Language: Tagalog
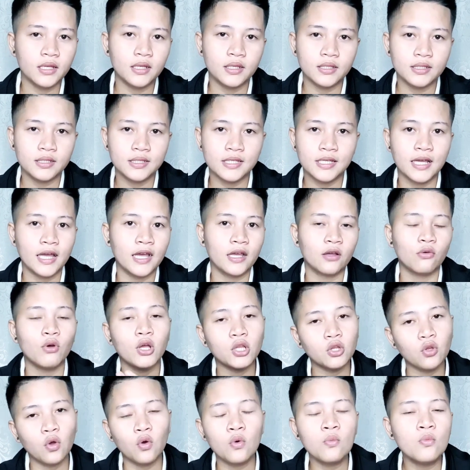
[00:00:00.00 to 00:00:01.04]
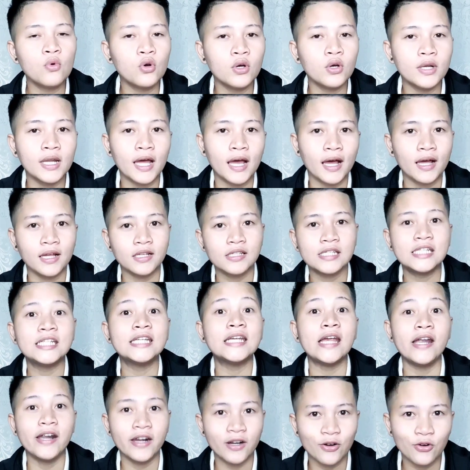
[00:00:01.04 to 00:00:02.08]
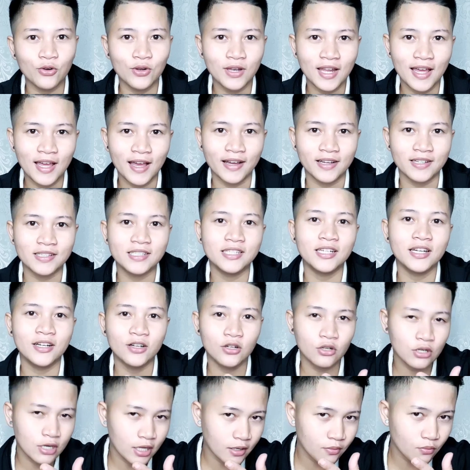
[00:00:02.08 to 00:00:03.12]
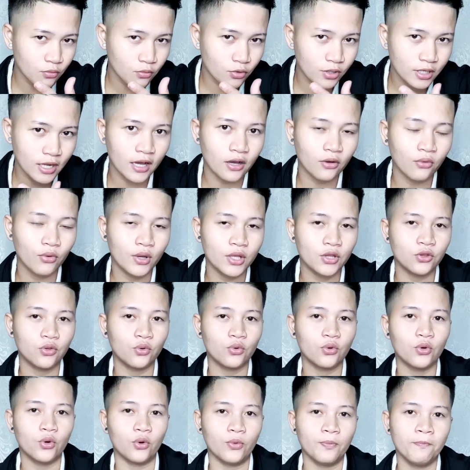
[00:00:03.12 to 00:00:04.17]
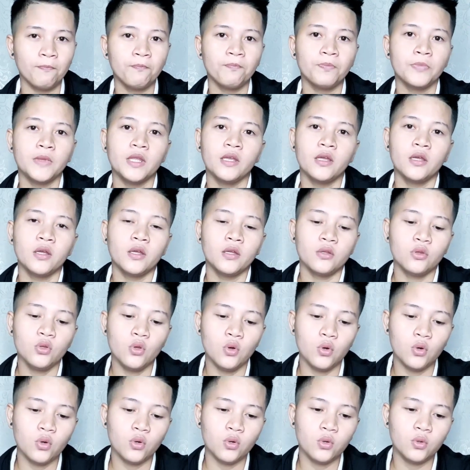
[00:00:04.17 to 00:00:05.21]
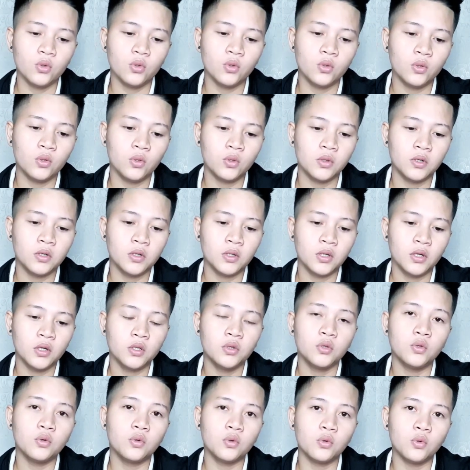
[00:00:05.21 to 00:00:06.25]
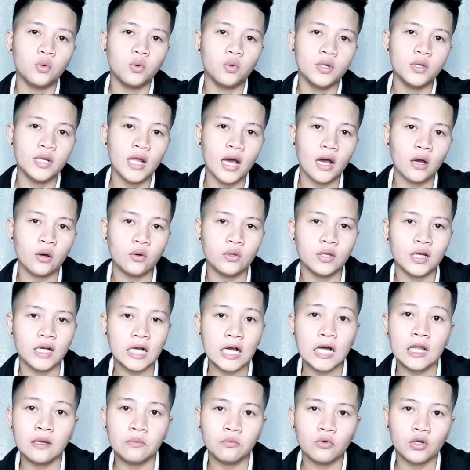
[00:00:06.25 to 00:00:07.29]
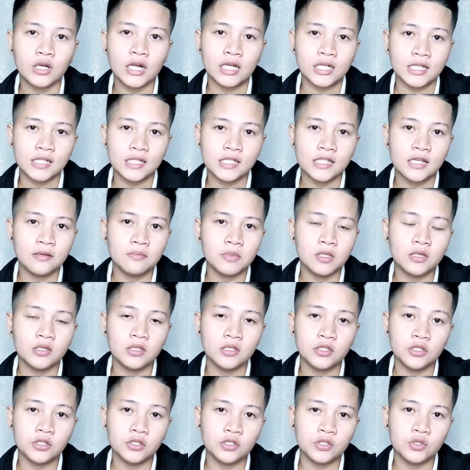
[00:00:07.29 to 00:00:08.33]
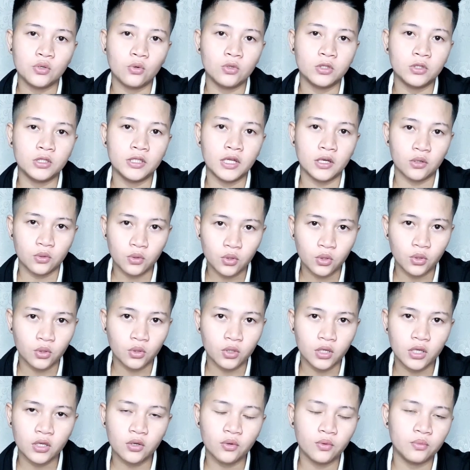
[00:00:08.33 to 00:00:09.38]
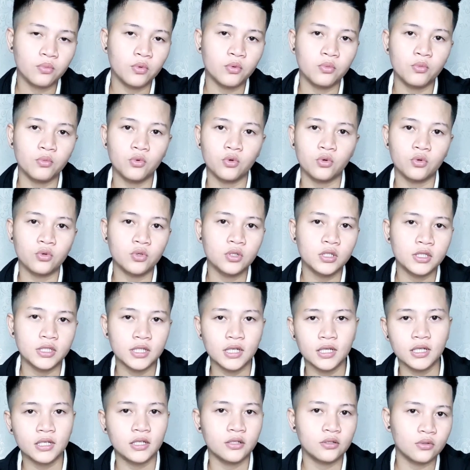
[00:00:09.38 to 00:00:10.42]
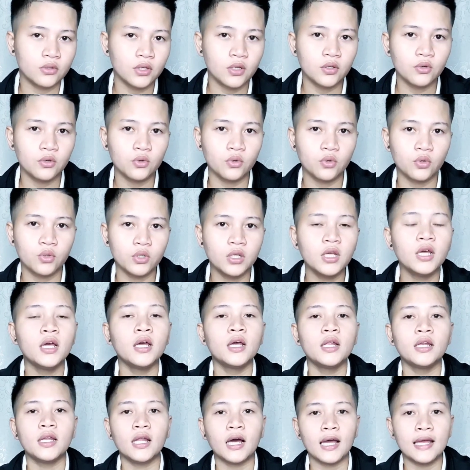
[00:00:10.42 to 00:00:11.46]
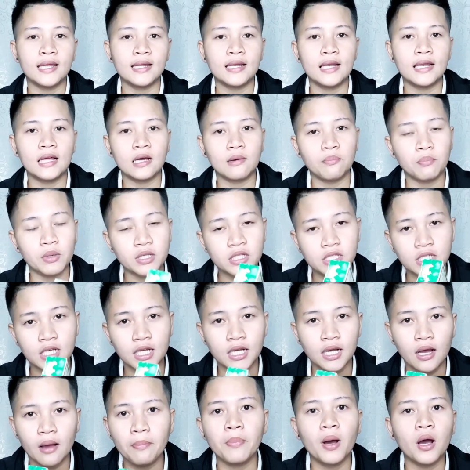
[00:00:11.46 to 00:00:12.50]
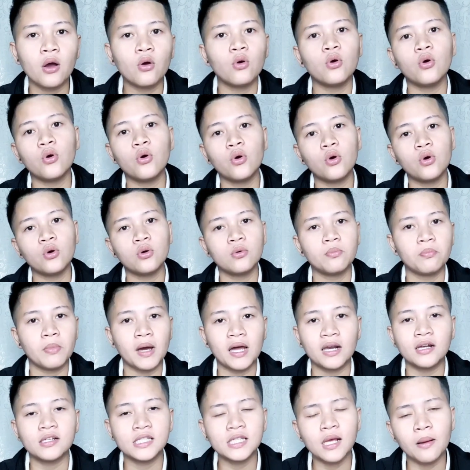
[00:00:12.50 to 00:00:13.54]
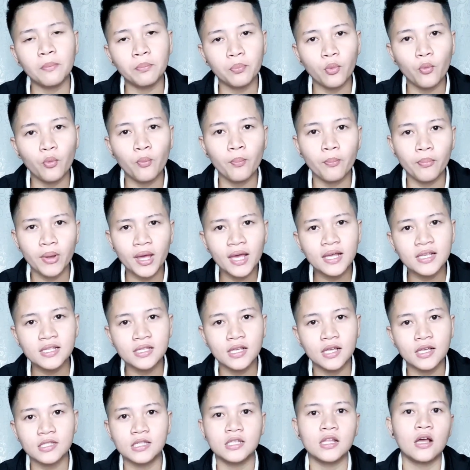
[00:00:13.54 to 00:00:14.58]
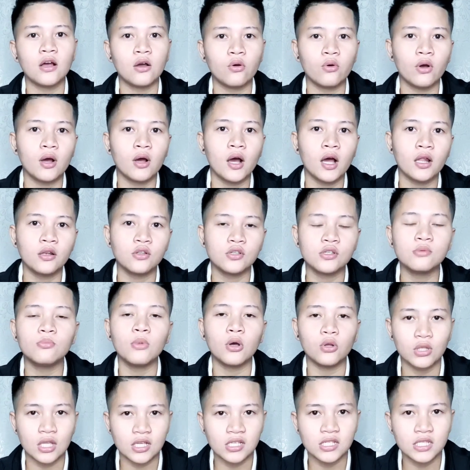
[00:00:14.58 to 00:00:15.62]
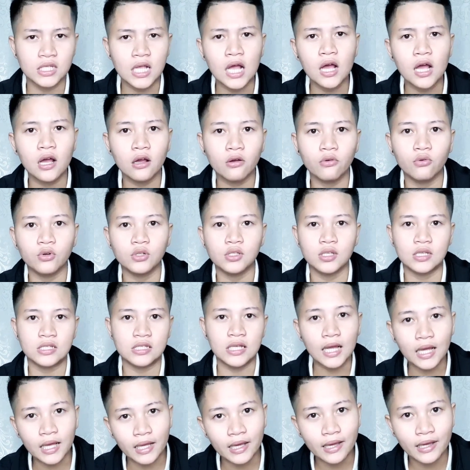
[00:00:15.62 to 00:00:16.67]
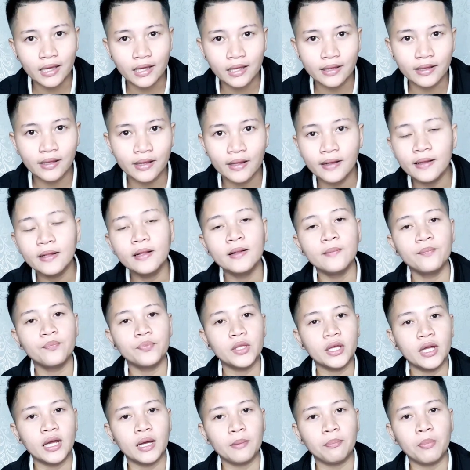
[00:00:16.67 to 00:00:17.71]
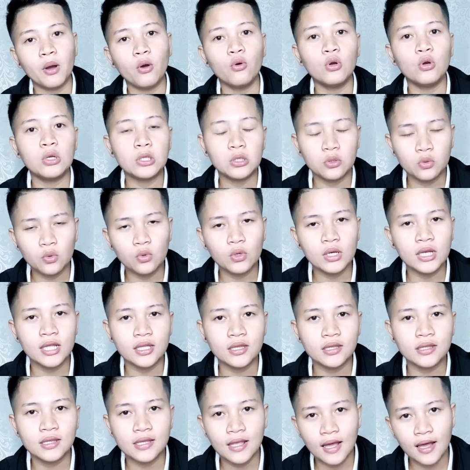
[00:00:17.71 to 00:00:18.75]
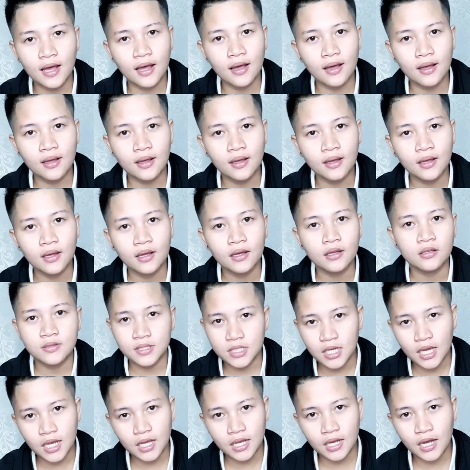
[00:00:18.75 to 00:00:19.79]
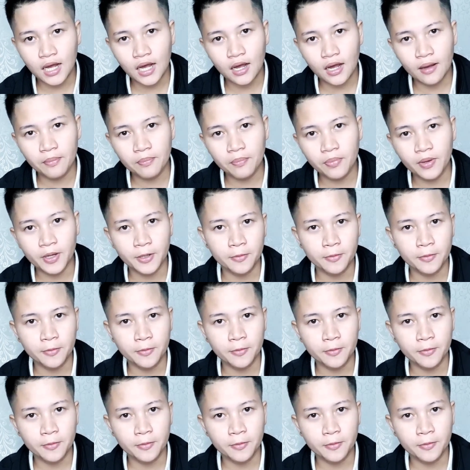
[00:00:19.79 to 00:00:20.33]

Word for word: sige, kwento ko muna. Share ko lang. Share ko lang muna ang kwento ko. Nung Nung una ako nagka-almoran, na 70 years old ako. Ngayon, bumukol siya, ganun-ganun. kailang pa-check up ako, parang 10 beses na halos mautas na ako sa sakit, na paulit-ulit na check up